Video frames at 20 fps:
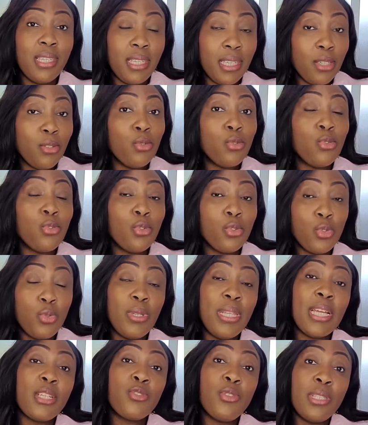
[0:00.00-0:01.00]
Euh, et
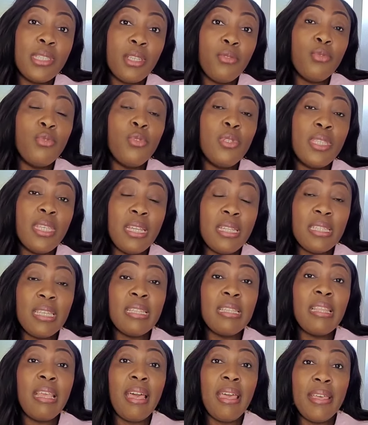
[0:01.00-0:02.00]
aujourd'hui, l'actualité du ciel
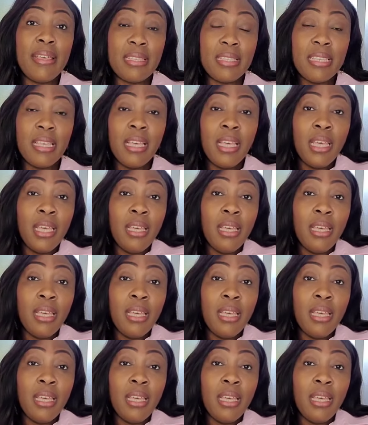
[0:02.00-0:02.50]
s'intéresse